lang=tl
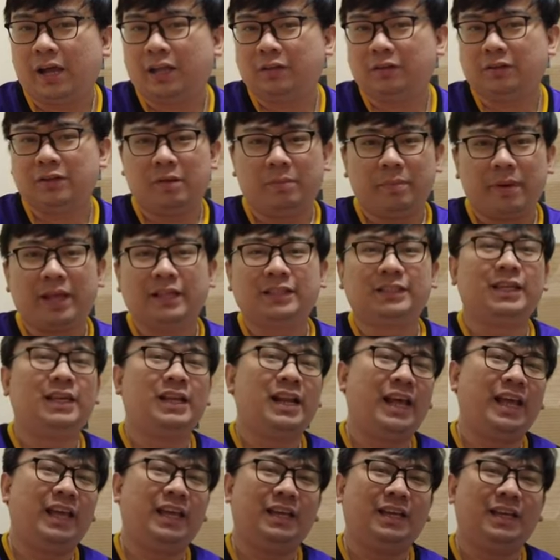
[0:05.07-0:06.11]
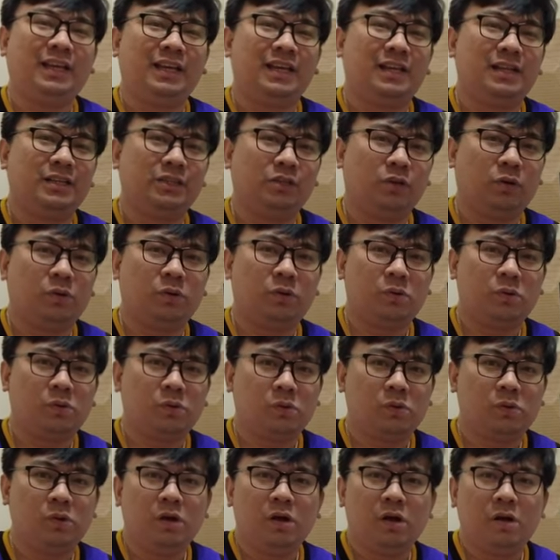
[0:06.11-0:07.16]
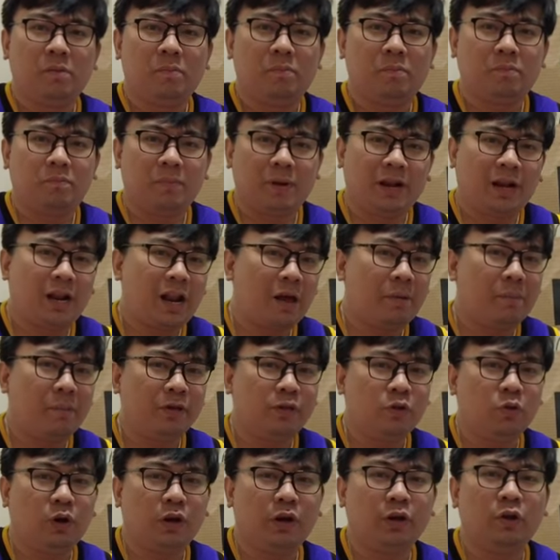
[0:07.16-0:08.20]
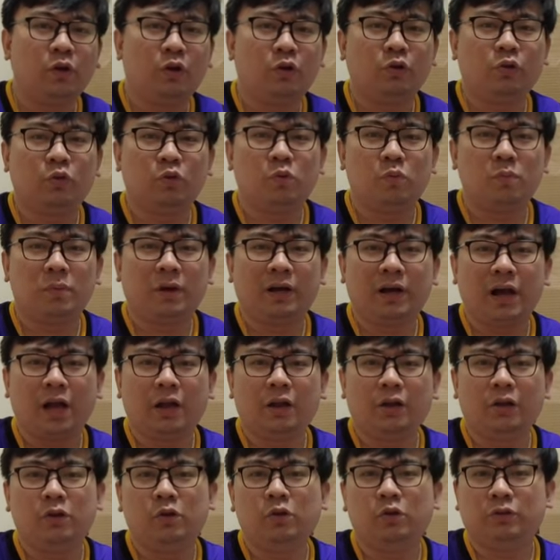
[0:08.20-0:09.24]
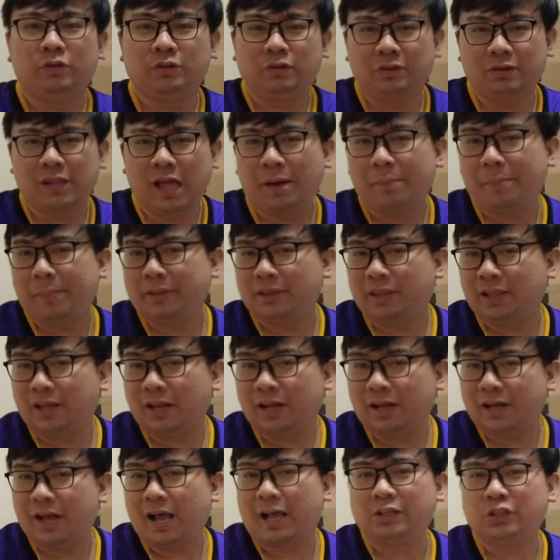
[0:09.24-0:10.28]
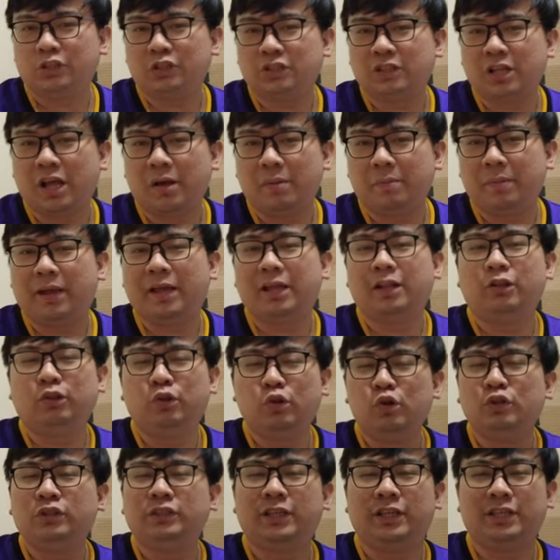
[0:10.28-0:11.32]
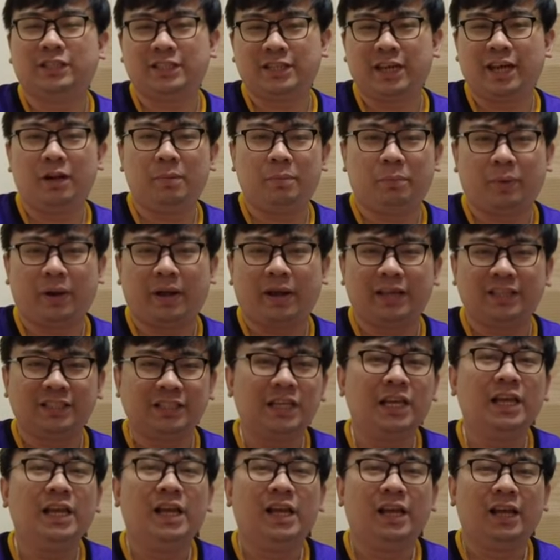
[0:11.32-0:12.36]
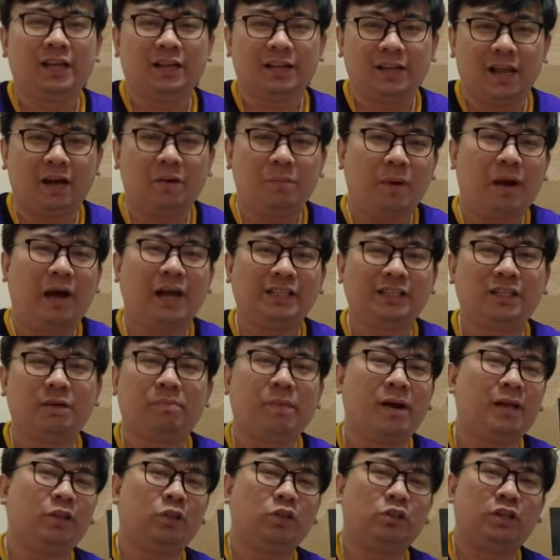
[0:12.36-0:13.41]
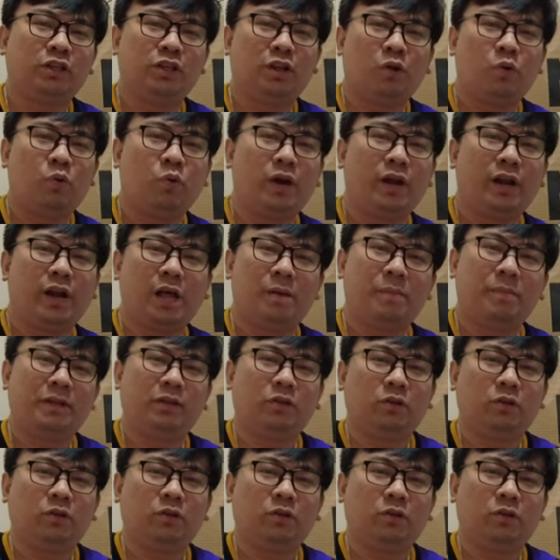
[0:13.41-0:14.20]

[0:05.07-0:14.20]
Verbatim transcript: at damit sa Nike. So malalaman nyo ngayon kung magkano yung dapat na nagastos namin dun sa sale price ng mga sapatos na nakuha namin